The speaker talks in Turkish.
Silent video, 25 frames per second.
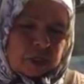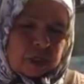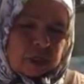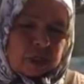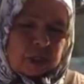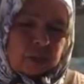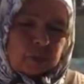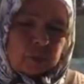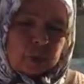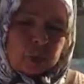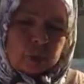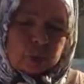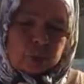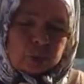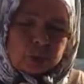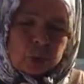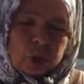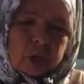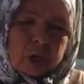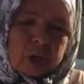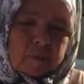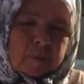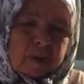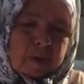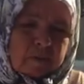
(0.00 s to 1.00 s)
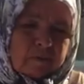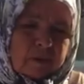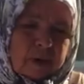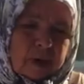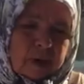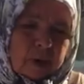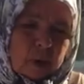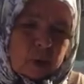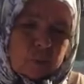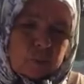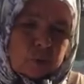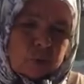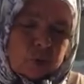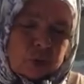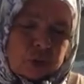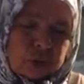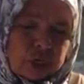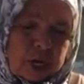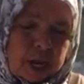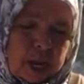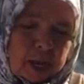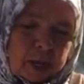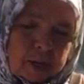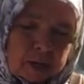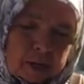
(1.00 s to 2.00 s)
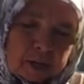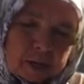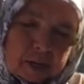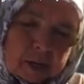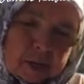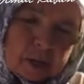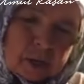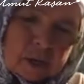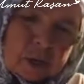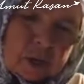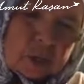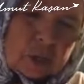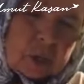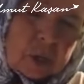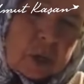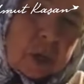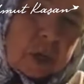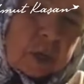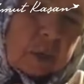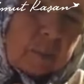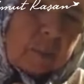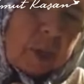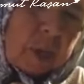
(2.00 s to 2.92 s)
dinlemiyor. Çok emek veriyor bu işe. Hanım